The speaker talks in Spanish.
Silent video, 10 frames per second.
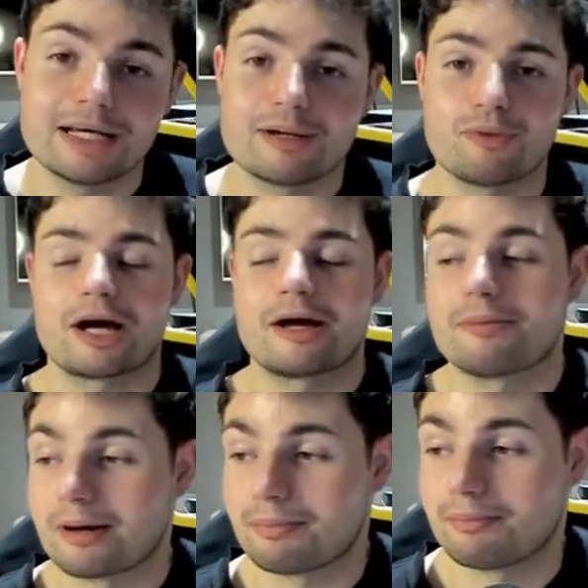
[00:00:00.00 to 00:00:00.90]
Porque ahí
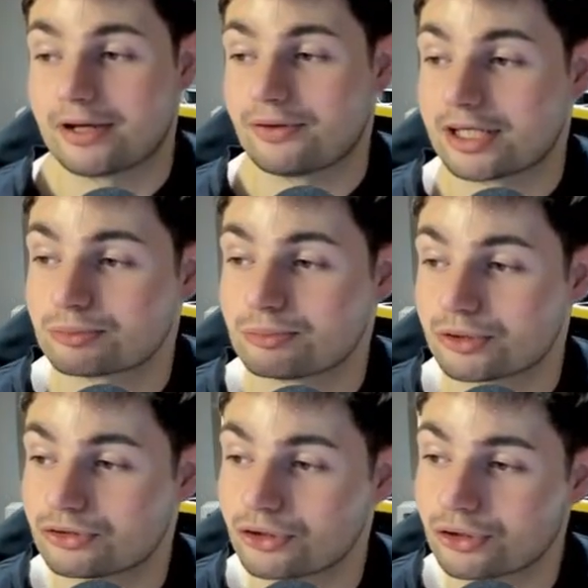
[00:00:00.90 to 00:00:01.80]
me ayudáis un
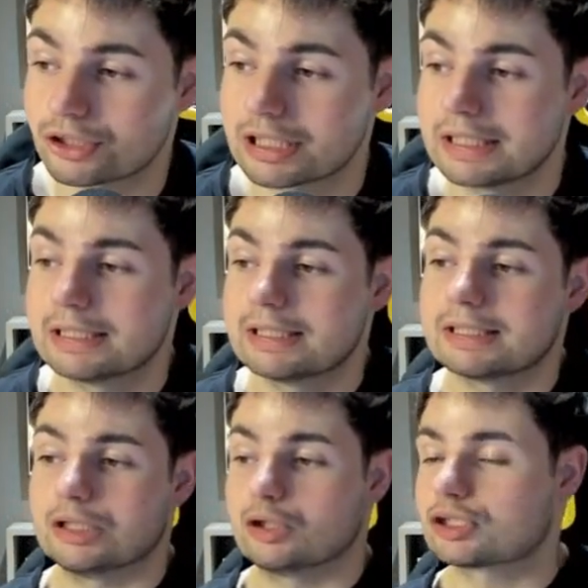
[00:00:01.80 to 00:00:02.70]
montón
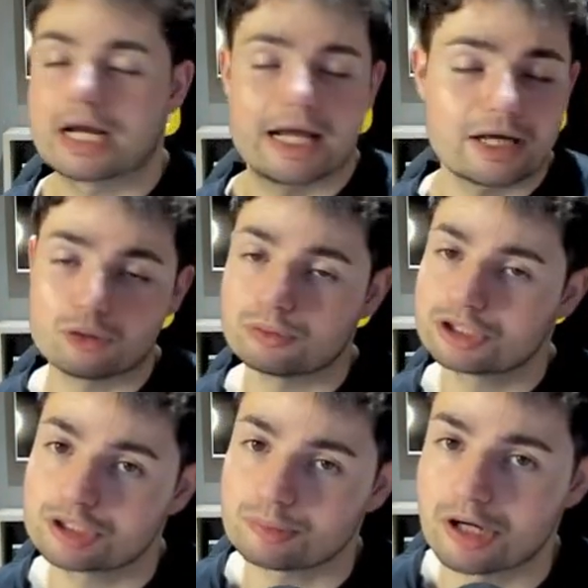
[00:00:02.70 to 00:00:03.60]
yo os agradezco
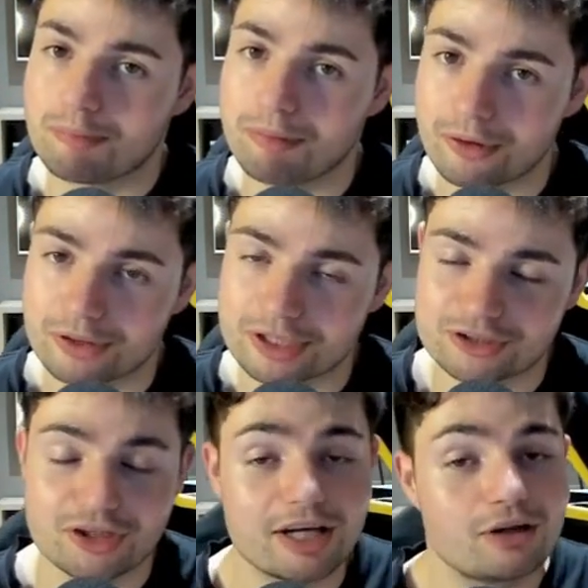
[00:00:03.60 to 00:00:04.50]
muchísimo el apoyo que estoy
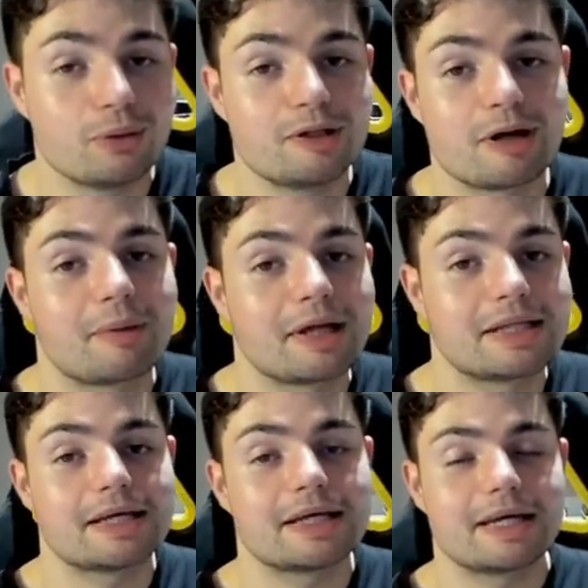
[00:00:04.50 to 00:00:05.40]
teniendo últimamente